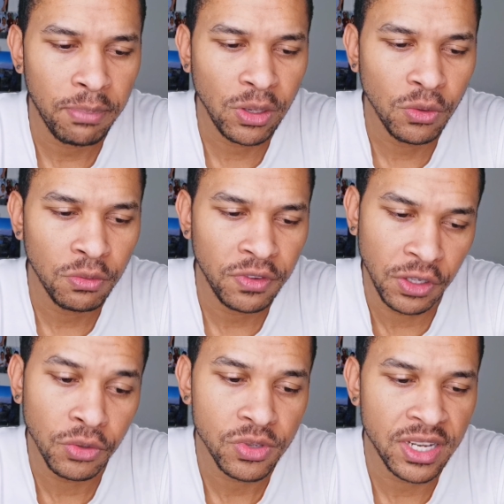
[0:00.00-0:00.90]
pelo
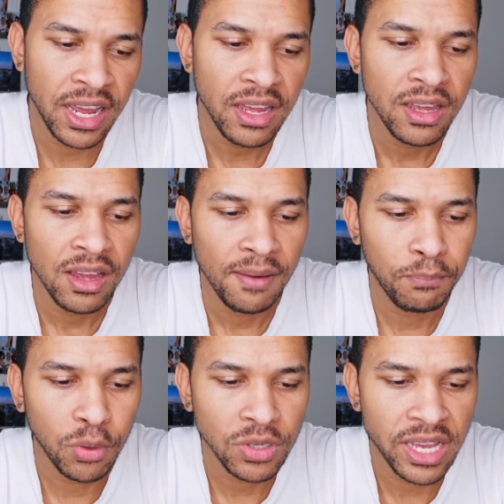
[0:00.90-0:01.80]
vírus, né,
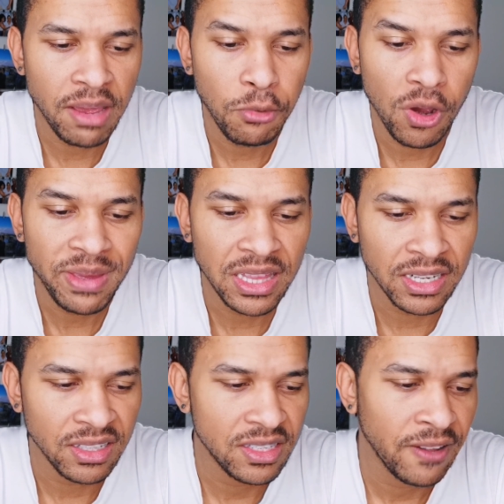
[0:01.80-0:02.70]
por 100 mil
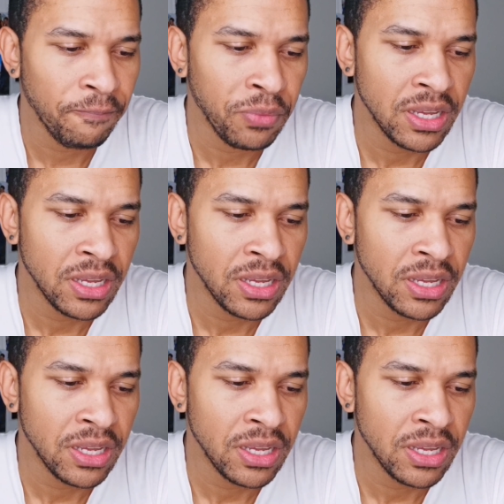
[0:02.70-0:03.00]
habitantes,